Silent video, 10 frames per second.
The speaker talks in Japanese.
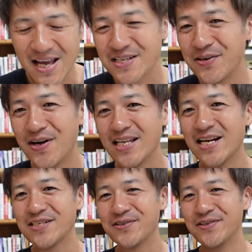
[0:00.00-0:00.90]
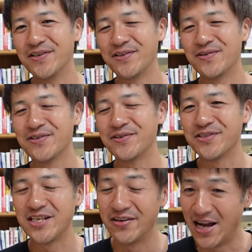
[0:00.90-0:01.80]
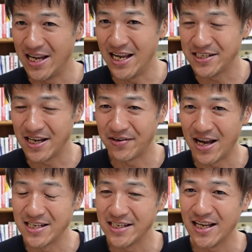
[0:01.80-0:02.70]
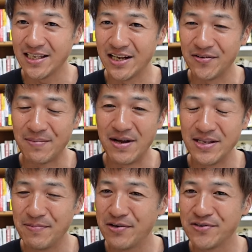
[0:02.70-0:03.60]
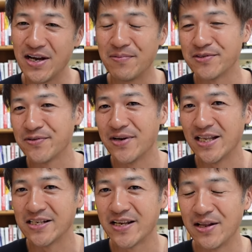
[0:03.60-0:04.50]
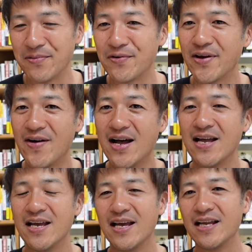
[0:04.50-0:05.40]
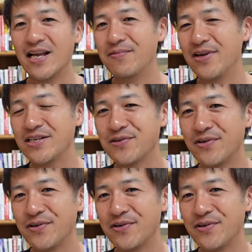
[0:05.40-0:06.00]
その新しく通そうとしている IHR 改正だったりとかパンデミック条約もそうなんですけれども、これは WHO を